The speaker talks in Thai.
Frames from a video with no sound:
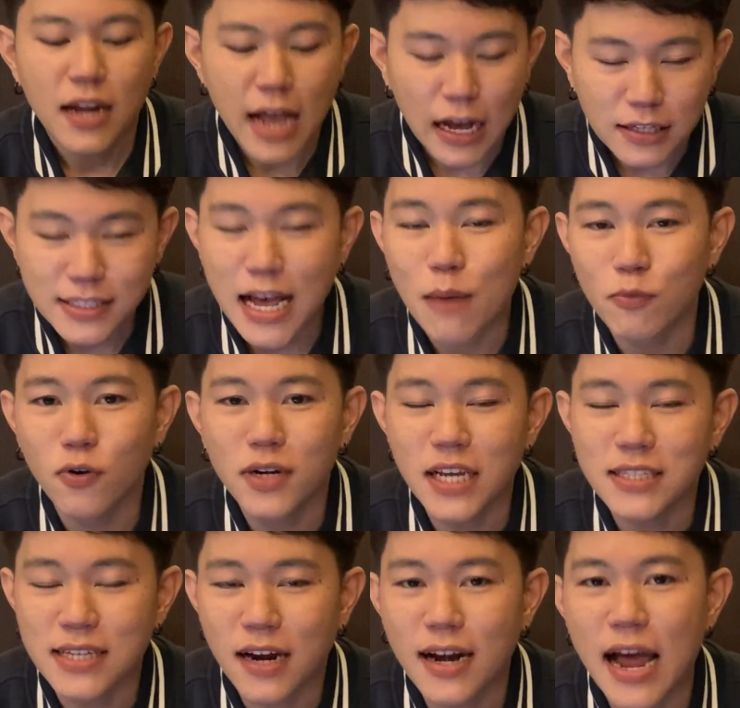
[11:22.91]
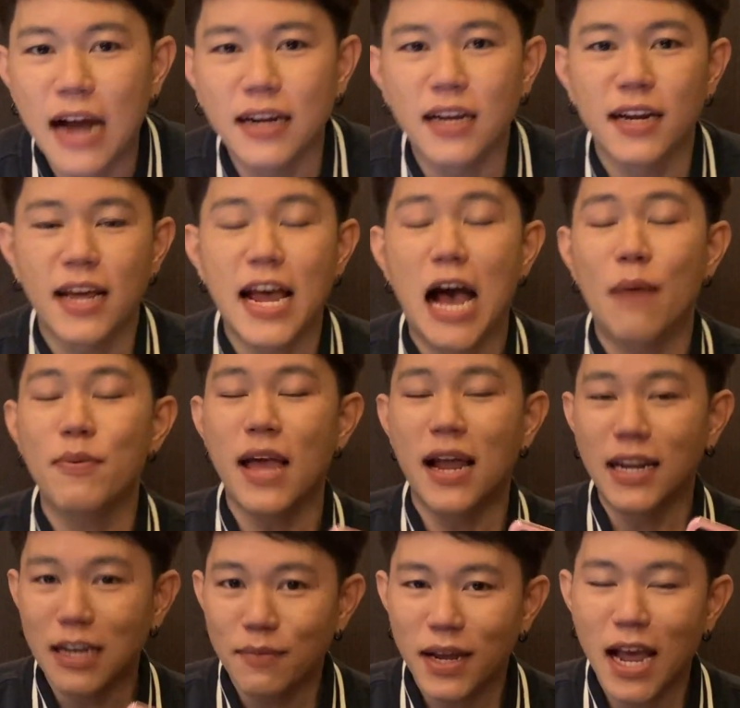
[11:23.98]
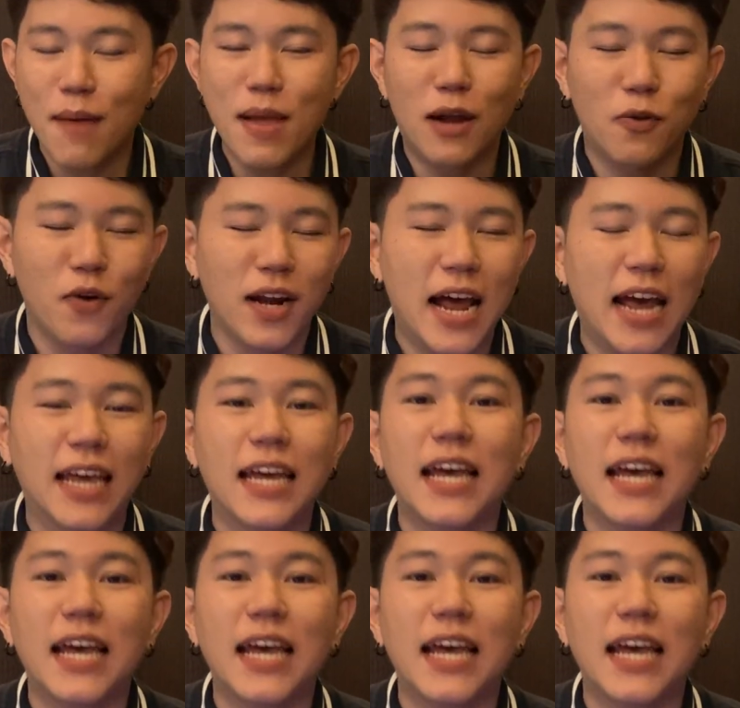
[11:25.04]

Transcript: ทั้งสามรุ่นอีกสักครั้งหนึ่งนะครับอย่าลืมนะครับอยากรู้อะไร